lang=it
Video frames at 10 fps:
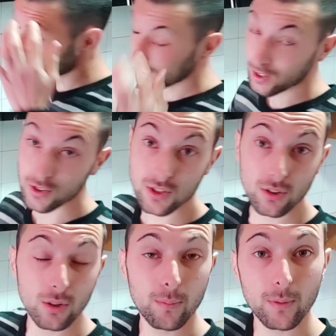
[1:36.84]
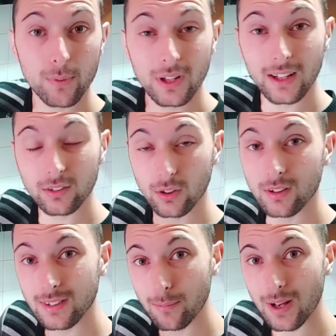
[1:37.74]
Farò solo proprio la
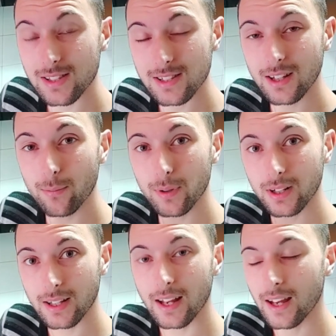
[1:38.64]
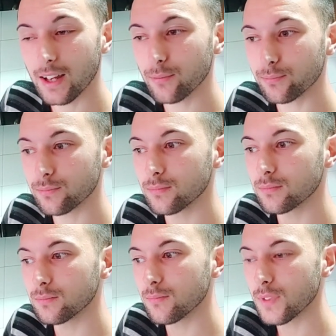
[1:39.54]
torta basica perché
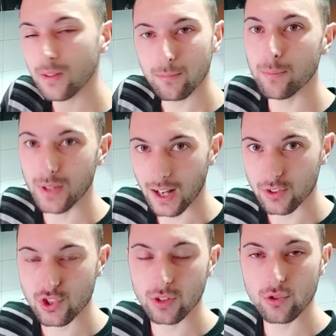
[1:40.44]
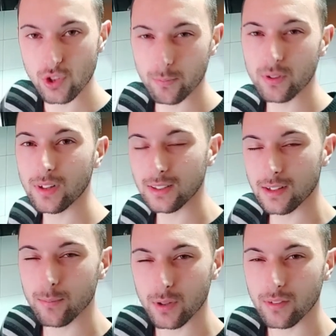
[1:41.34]
mm, mi piace, l'ho già provata e
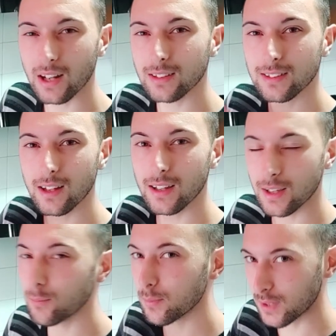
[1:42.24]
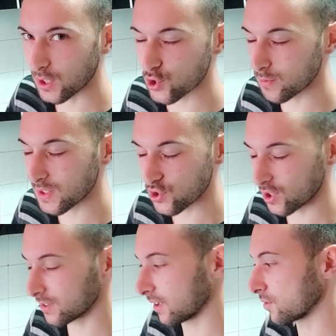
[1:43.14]
riprovata e mi piace
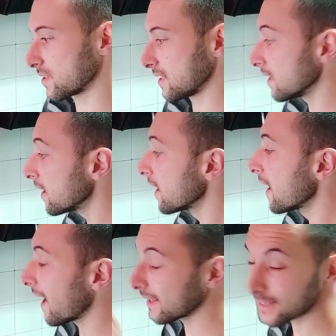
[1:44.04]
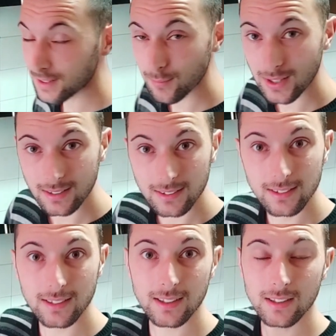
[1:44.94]
mangiata così,
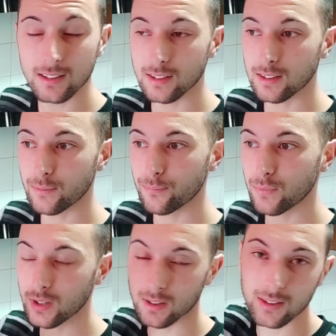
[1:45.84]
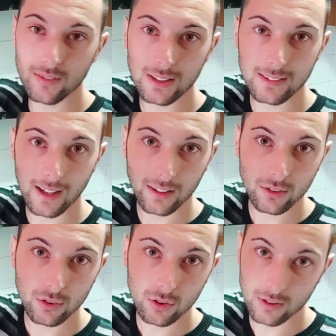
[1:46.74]
altrimenti eh,
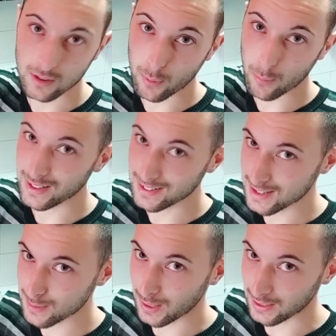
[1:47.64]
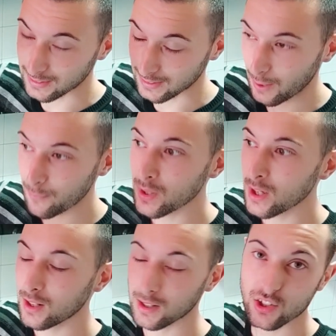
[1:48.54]
diventando tipo pan di spagna,
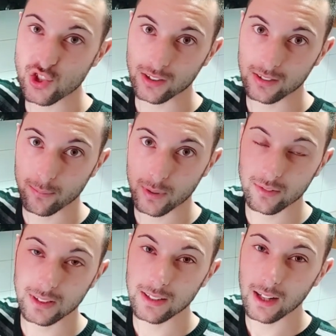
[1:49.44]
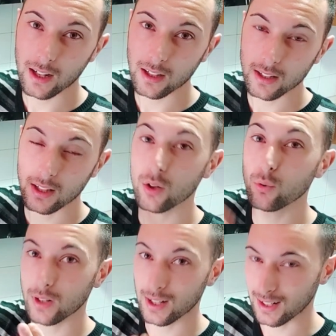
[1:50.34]
la ricetta prevede anche
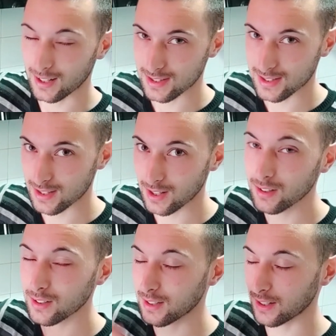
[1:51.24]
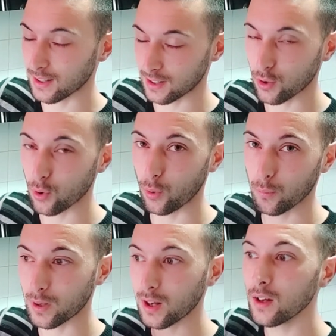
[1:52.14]
una glassa che la
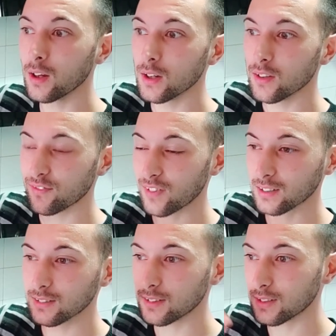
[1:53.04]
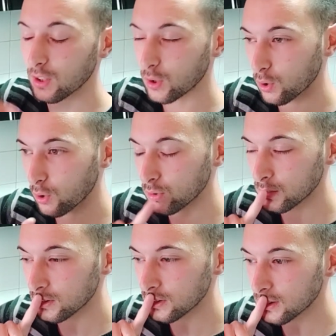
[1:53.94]
ricopra fatta
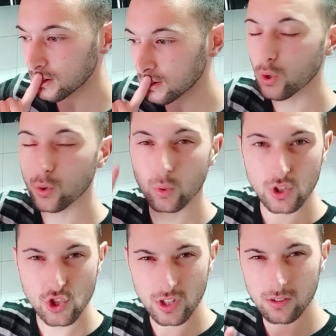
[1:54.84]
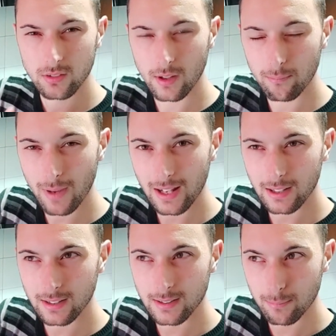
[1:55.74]
con 200 eh,
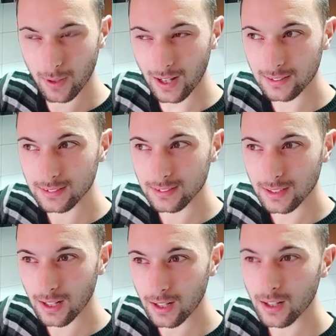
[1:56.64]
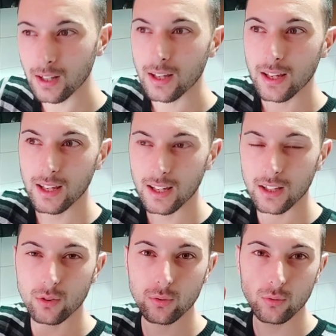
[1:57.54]
ml di panna
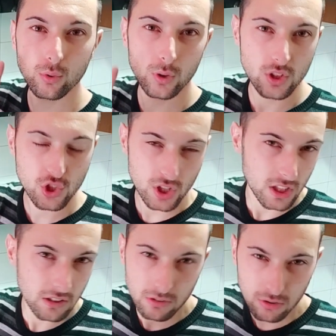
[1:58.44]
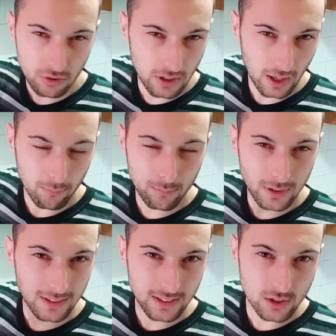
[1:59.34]
e 200
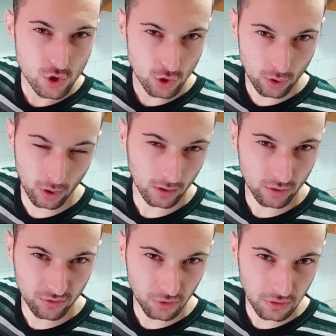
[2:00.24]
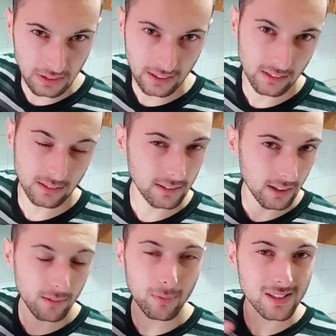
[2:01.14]
g di cioccolato
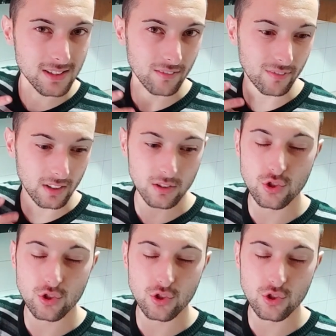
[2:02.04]
fondente, basta farli